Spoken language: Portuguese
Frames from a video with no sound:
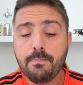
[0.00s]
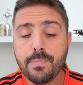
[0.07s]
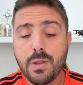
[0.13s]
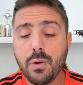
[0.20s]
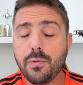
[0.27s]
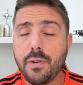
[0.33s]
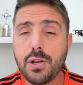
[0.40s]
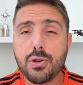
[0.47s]

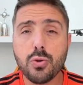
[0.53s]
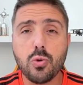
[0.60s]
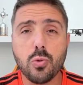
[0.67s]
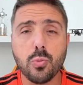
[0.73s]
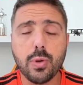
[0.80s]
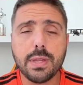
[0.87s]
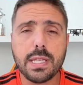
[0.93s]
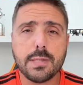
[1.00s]
Não vejo
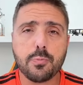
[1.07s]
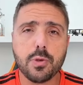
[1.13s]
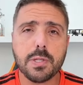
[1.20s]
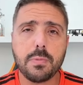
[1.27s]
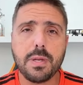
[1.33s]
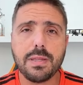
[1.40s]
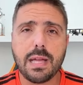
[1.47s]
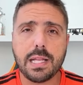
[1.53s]
com muitas
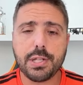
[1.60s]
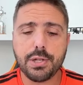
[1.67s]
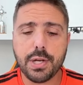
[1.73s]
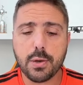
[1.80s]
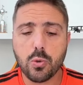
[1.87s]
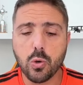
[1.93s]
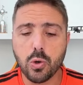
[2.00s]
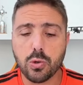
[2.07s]
possibilidades de
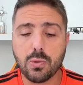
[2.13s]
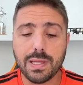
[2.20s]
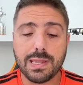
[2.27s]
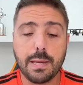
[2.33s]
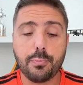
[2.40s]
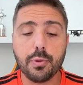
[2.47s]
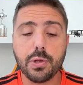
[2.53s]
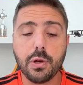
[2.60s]
acordo,
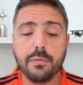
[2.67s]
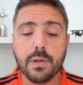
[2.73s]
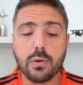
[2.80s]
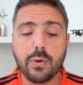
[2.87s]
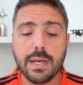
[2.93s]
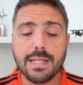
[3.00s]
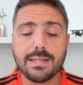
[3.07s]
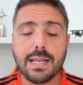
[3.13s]
até porque o
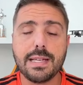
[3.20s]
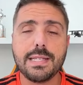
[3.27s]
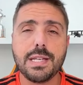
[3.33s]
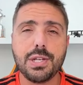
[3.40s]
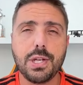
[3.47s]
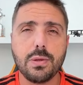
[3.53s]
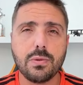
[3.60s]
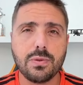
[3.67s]
Vitória está
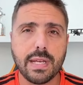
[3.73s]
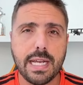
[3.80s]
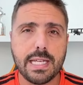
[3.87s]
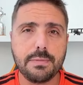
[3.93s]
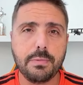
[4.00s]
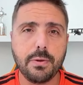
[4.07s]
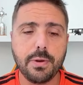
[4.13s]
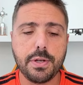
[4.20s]
exigindo
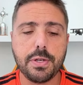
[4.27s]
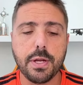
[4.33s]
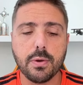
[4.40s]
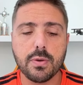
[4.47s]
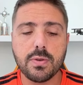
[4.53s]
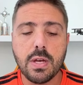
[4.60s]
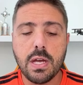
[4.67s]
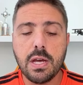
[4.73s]
3 milhões de
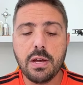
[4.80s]
euros,